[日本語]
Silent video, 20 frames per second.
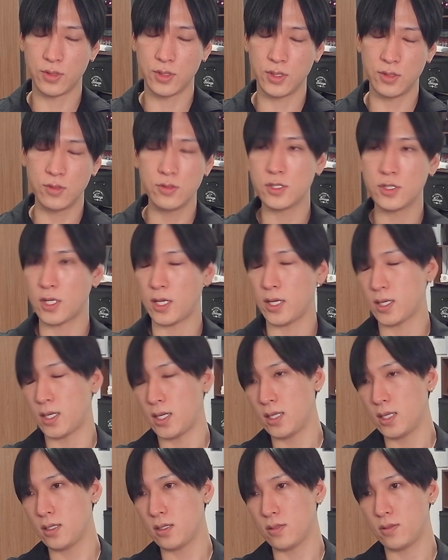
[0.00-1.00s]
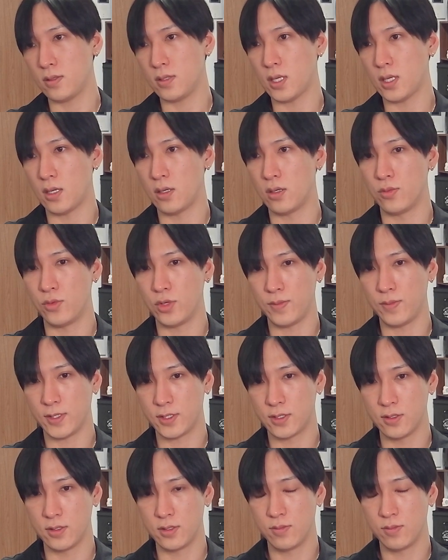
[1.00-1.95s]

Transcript: いるんじゃないかなというふうには思います。